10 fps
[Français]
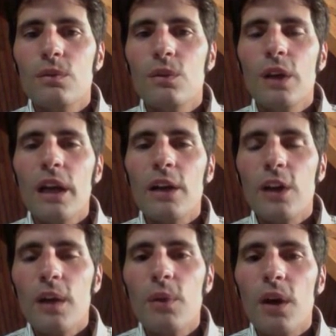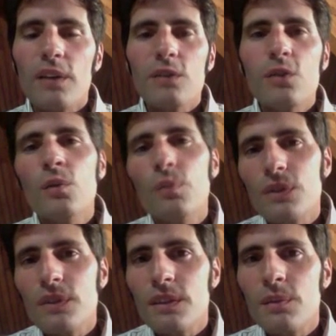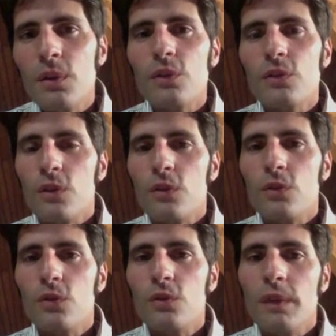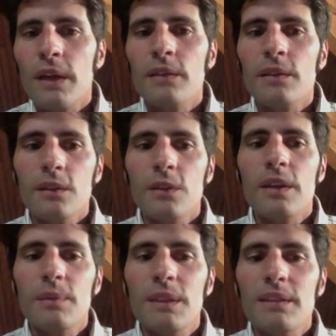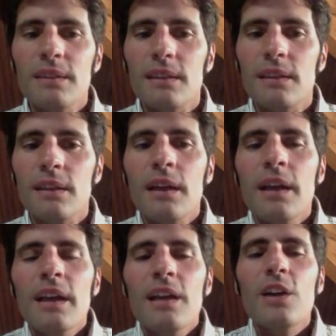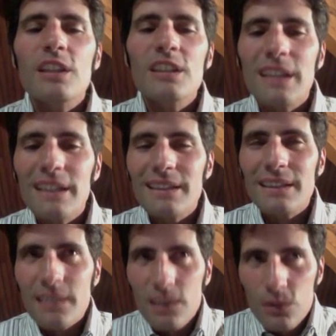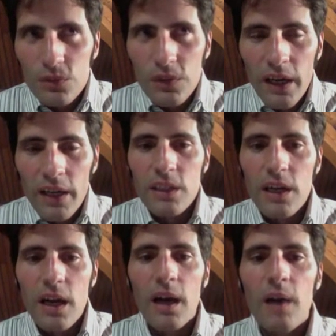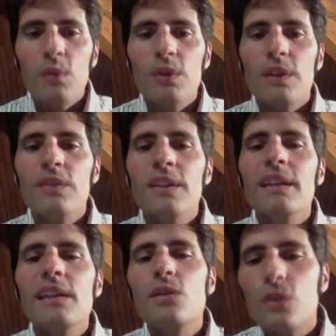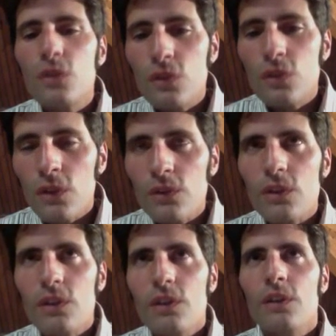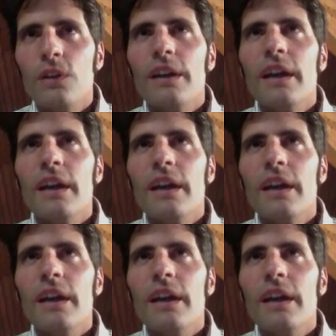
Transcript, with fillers: de la collaboration possible entre sciences humaines euh, et médecine. L'originalité de cet ouvrage, à, mon avis, est qu'il se centre euh,